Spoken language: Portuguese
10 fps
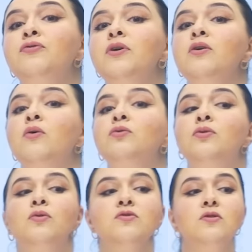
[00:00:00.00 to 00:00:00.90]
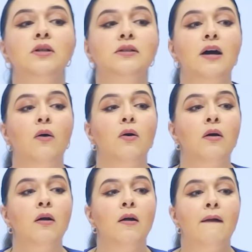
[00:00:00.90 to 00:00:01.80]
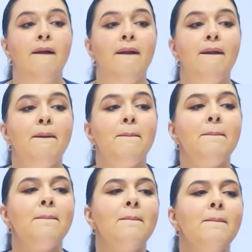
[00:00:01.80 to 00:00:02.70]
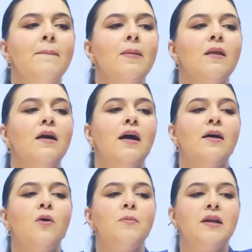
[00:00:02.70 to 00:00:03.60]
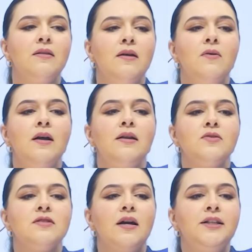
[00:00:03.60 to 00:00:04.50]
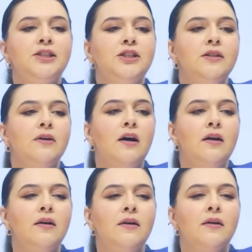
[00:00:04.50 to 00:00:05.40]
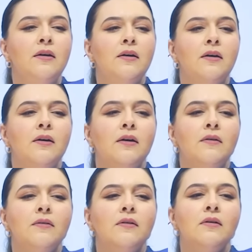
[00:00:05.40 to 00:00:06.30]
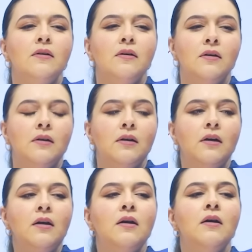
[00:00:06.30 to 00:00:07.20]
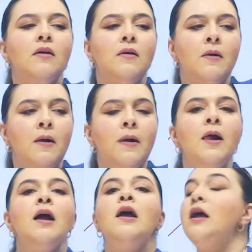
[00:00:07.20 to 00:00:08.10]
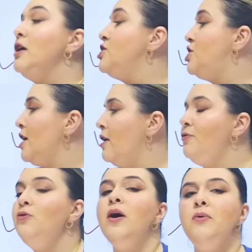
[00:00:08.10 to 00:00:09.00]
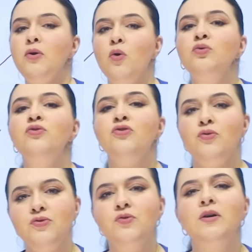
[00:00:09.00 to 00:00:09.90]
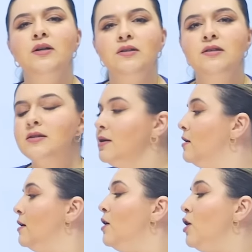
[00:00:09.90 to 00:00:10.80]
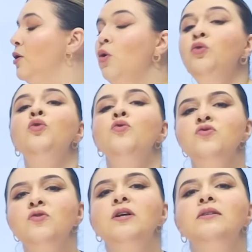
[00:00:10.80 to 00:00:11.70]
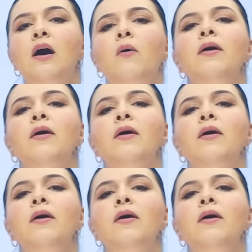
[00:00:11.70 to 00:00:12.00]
e encontro consonantal? Hum, Carol meteu ali o certinho, ó. Hum. Dígrafo é o encontro de consoantes. Encontro consonantal é o